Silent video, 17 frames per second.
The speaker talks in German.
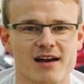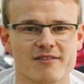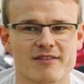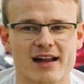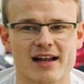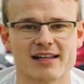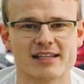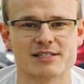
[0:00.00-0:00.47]

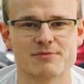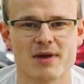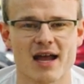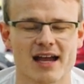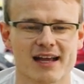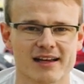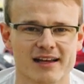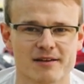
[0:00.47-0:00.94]
Weil ich
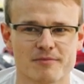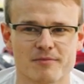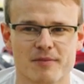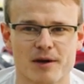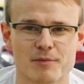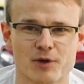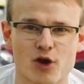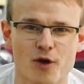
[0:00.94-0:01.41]
merke,
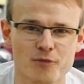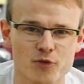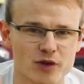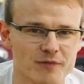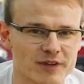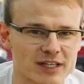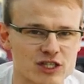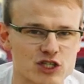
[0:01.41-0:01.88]
man bekommt
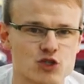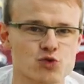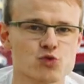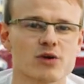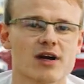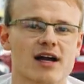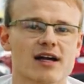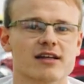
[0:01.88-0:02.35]
irgendwie einen
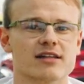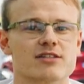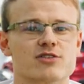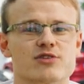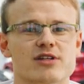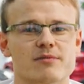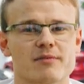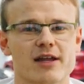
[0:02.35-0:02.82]
Zugang
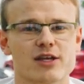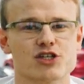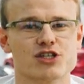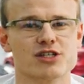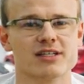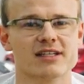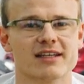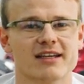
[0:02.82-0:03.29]
zu den
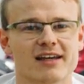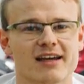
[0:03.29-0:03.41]
Menschen,